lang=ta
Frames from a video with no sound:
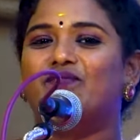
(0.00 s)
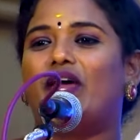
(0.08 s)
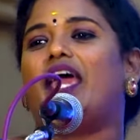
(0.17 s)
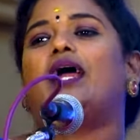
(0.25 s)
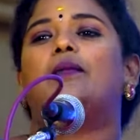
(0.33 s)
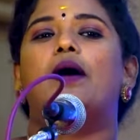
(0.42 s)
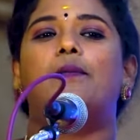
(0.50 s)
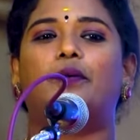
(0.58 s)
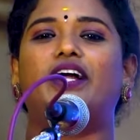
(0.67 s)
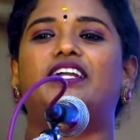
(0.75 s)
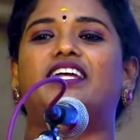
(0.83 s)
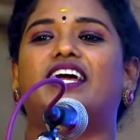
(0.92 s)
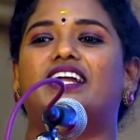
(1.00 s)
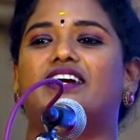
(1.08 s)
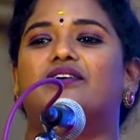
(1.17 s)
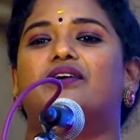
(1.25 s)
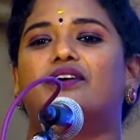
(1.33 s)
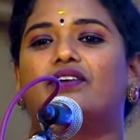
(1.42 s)
வேகமா போயிட்டு இருக்கேன்
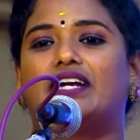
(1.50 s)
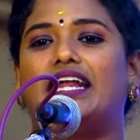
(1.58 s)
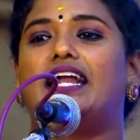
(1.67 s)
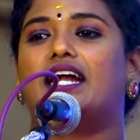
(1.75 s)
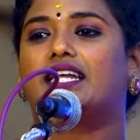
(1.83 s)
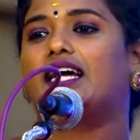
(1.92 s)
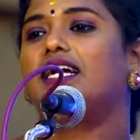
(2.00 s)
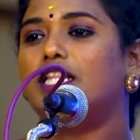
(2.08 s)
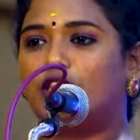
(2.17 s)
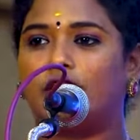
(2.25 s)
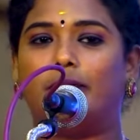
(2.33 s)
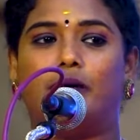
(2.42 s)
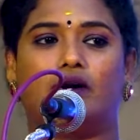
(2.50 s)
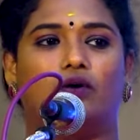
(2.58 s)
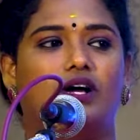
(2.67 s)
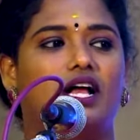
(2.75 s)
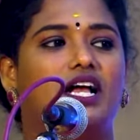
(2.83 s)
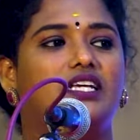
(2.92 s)
நடுவர்களே நான் டக்குன்னு திரும்பணும்
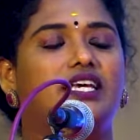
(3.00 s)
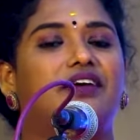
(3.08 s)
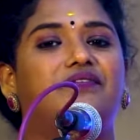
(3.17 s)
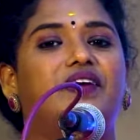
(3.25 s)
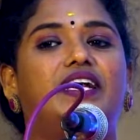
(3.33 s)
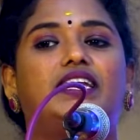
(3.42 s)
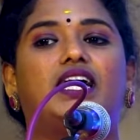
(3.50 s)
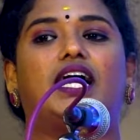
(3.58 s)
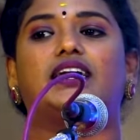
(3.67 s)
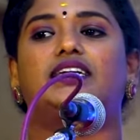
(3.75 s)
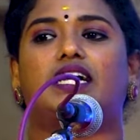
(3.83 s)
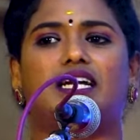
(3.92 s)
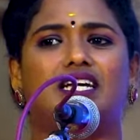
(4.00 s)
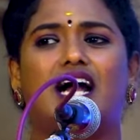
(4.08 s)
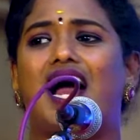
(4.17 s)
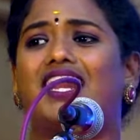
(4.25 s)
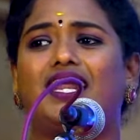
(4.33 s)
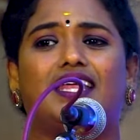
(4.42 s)
என் வீட்டுக்காரு டக்குன்னு
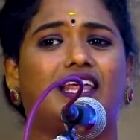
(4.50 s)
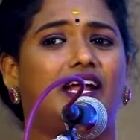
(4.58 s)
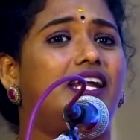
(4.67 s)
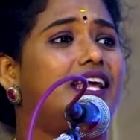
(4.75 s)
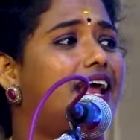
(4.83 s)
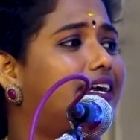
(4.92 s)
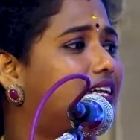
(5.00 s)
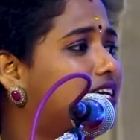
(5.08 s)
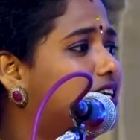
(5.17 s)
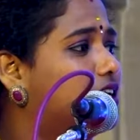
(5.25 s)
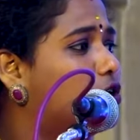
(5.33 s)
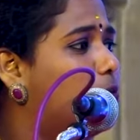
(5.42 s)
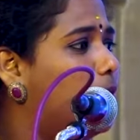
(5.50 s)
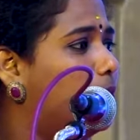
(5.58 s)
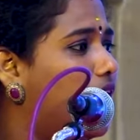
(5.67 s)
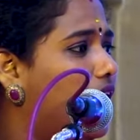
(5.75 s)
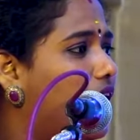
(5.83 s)
கார்ல ஏதோ இண்டிகேட்டர்னு இருக்குமாம்ல